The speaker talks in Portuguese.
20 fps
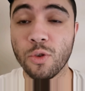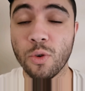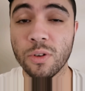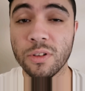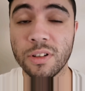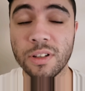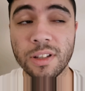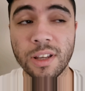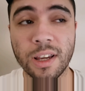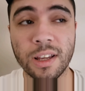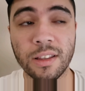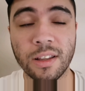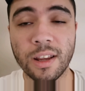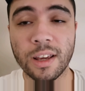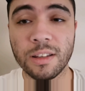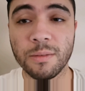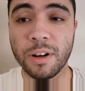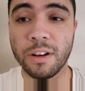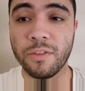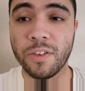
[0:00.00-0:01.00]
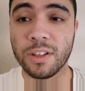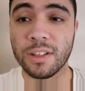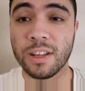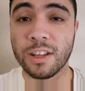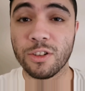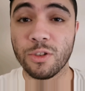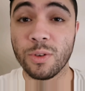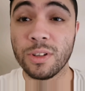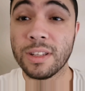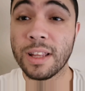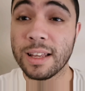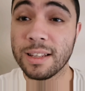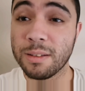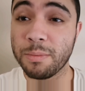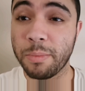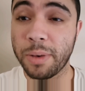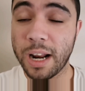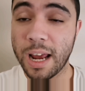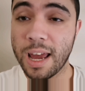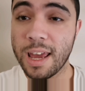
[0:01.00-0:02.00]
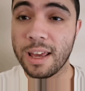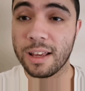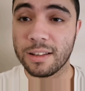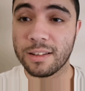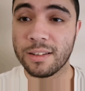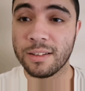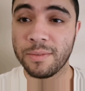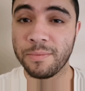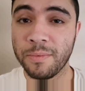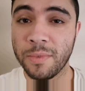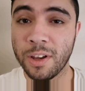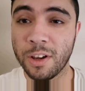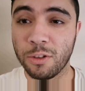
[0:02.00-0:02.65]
Concentrem as manifestações nas praias,